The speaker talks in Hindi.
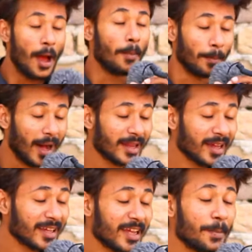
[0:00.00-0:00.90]
दे माना
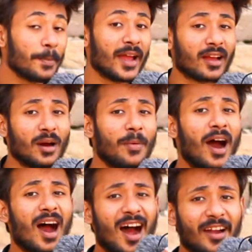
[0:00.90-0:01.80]
के मेकअप
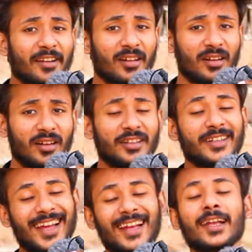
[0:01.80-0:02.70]
आर्ट
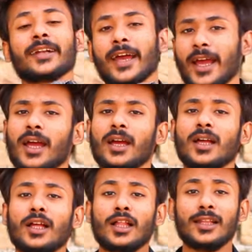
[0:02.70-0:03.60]
टैलेंट है
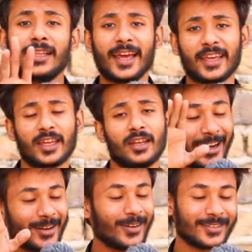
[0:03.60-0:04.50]
लेकिन
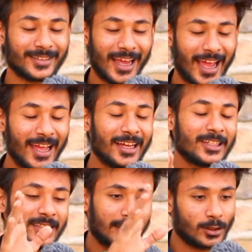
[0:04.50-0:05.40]
एटीट्यूड चाहे
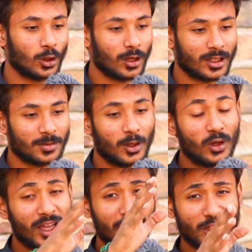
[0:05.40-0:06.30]
टिकटॉकर्स में
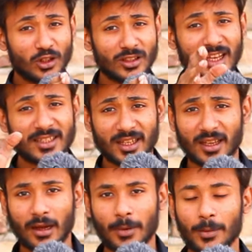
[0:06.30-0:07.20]
हो या एटीट्यूड चाहे
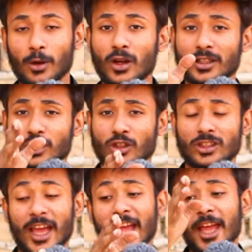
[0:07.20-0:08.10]
इंस्टाग्रामर में हो
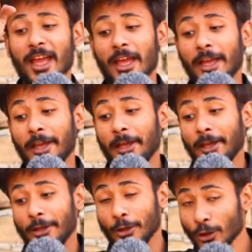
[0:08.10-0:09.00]
एटीट्यूड
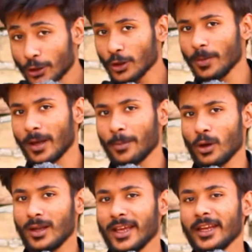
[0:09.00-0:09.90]
चाहे यूट्यूबर
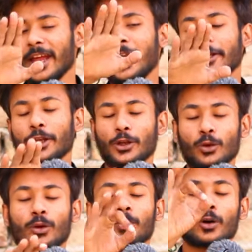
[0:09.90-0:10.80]
में हो लेकिन
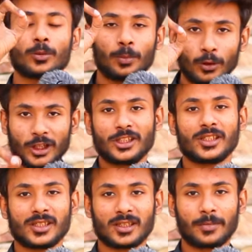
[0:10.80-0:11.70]
एटीट्यूड बहुत बुरी
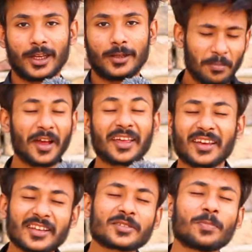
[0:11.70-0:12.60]
चीज़ है भाई भाई
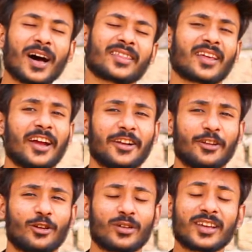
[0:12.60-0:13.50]
किस बात का
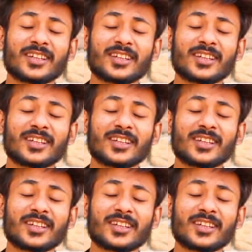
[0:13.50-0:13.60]
एटीट्यूड